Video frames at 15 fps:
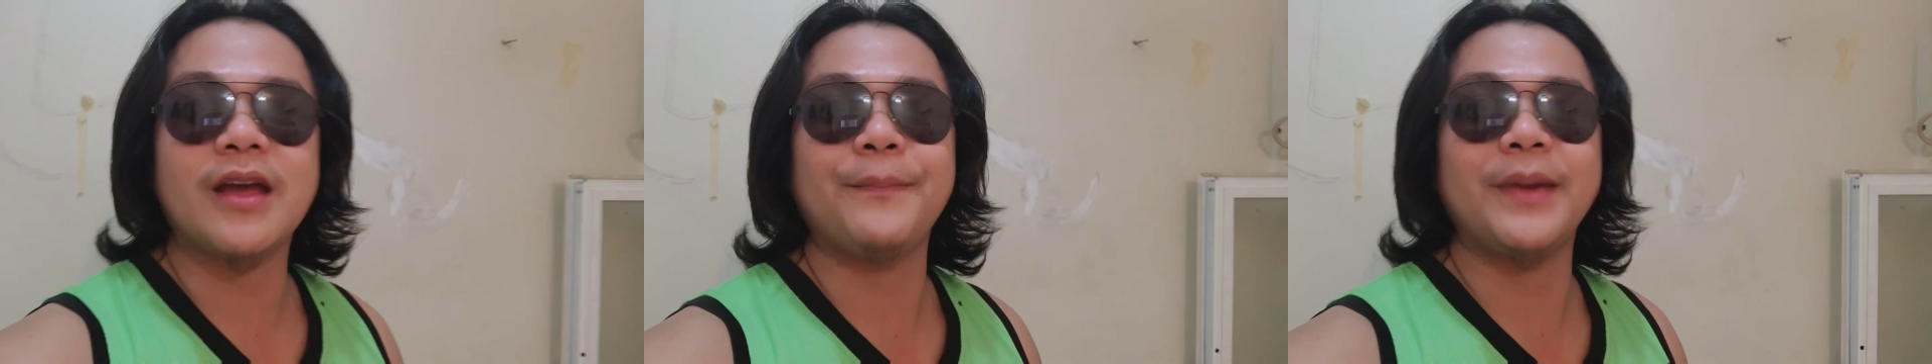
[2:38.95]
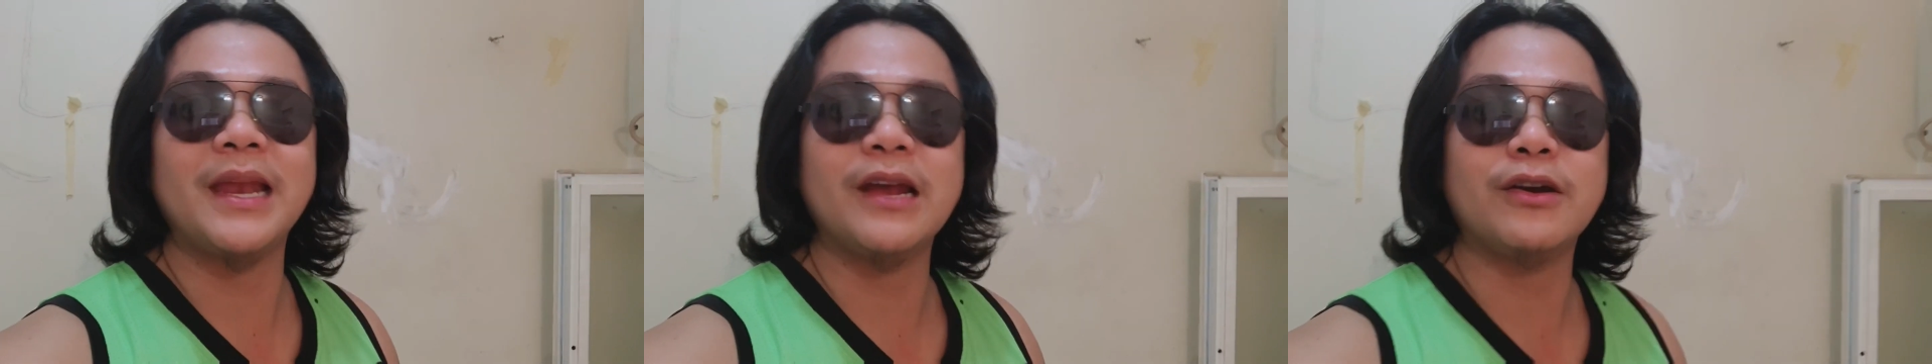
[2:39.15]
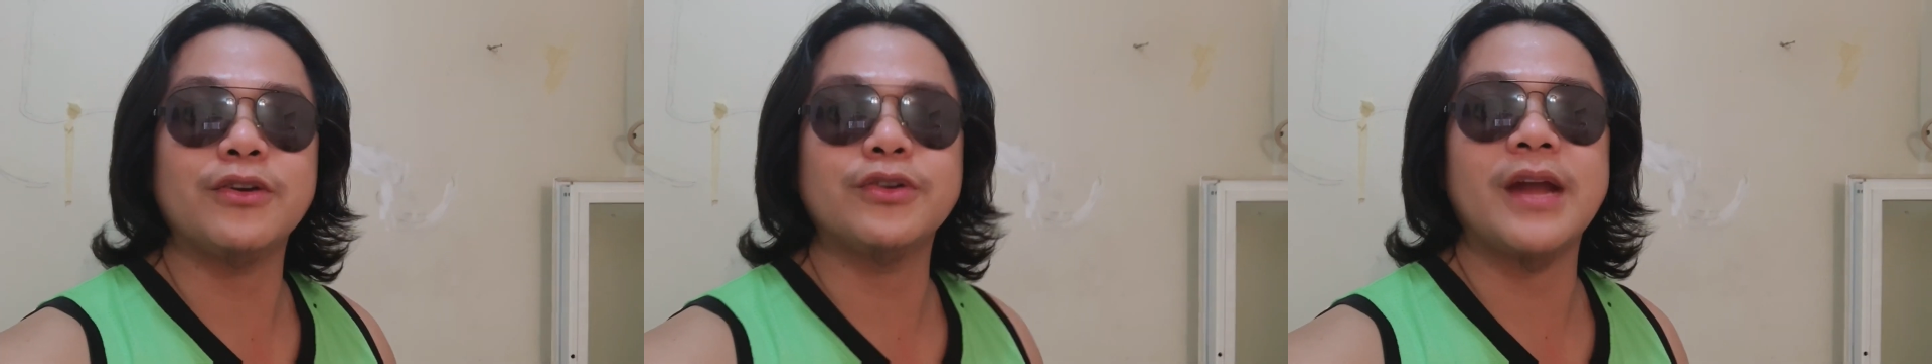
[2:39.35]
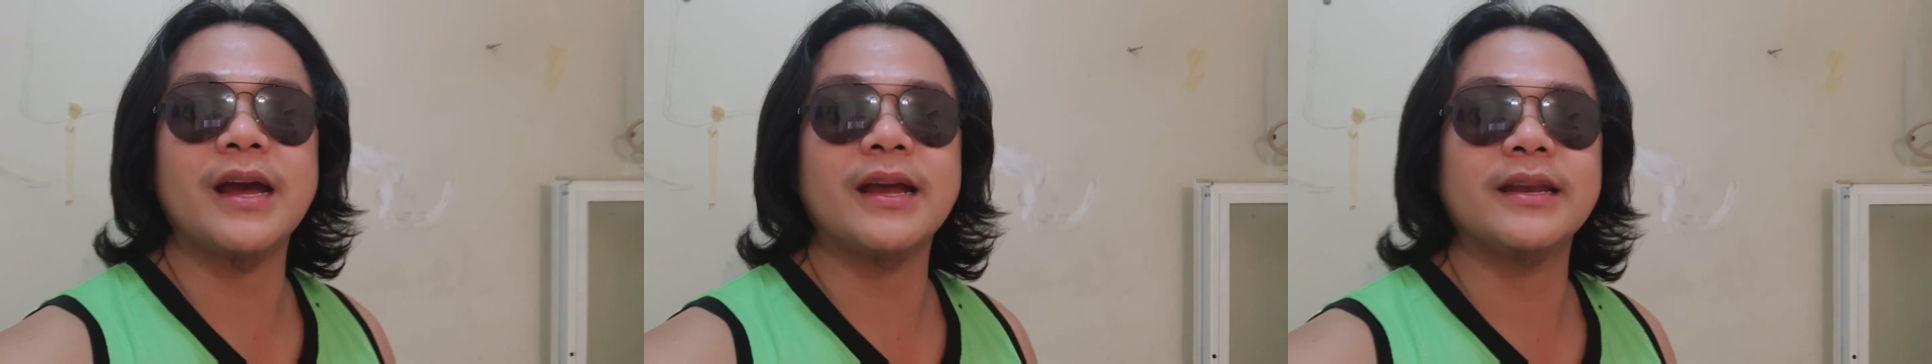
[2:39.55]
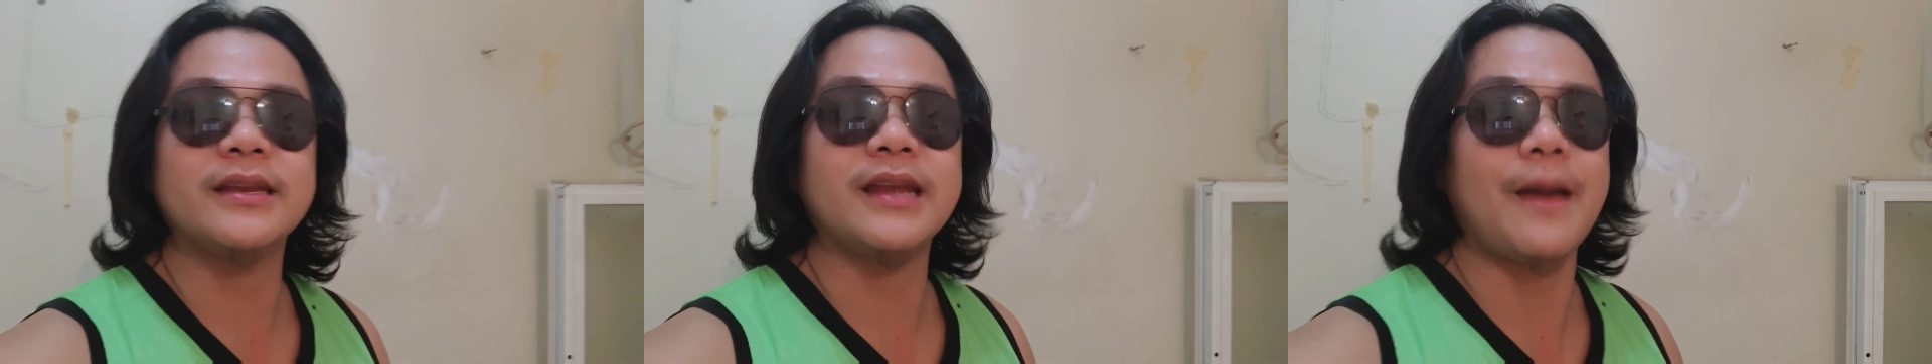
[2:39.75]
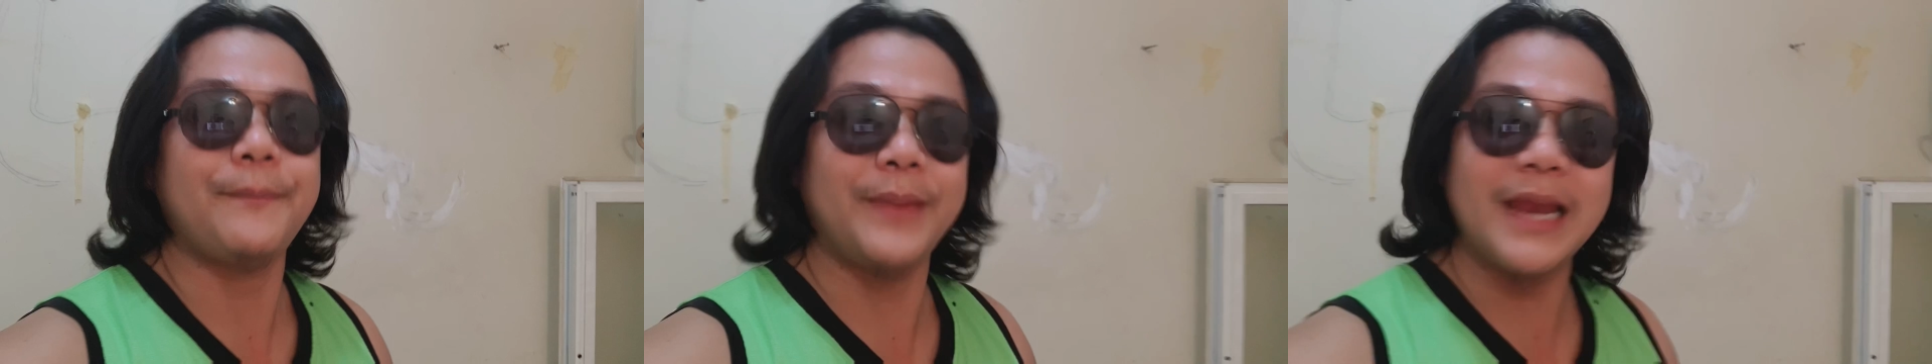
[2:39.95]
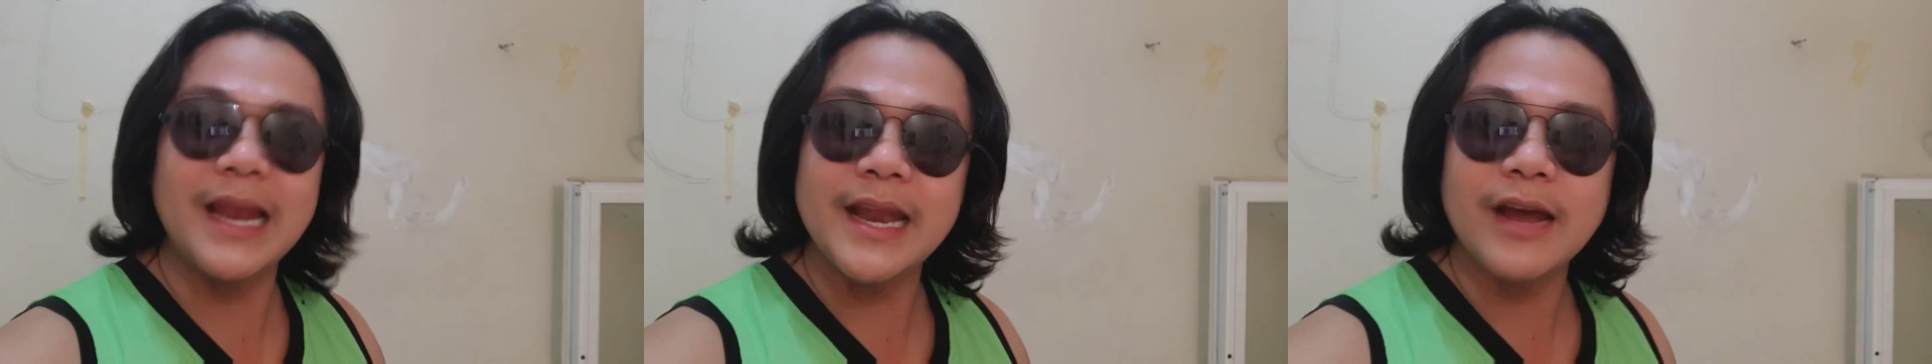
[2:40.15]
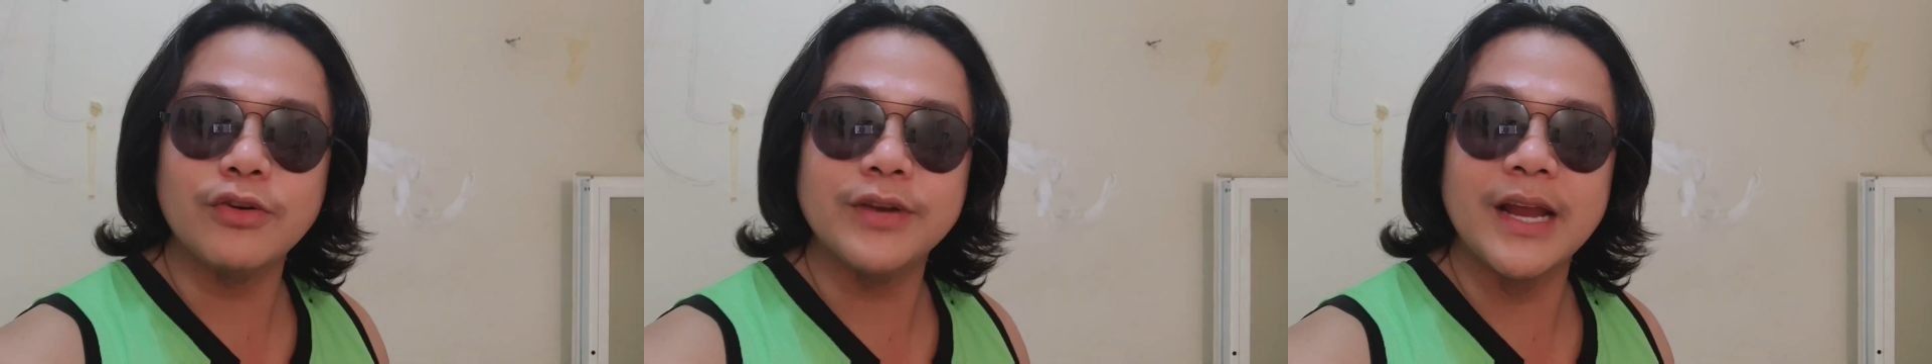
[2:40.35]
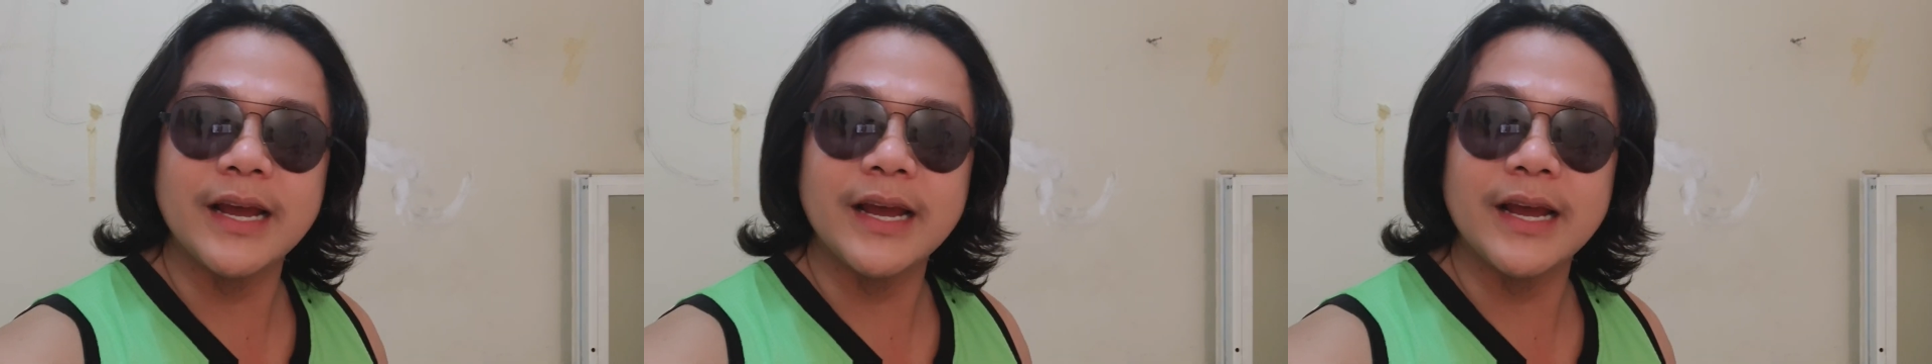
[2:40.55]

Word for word: kapila ko nag kapila na ko